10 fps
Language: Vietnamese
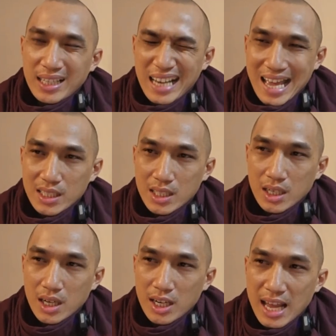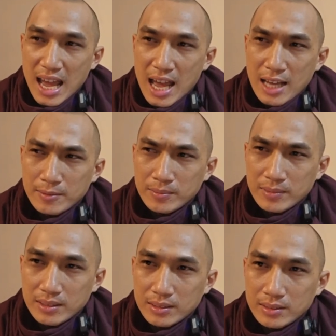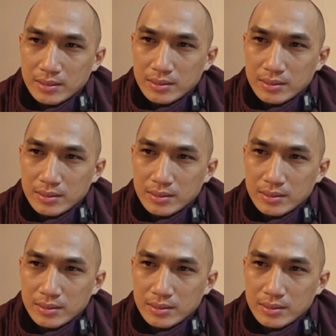là nhờ là ừ,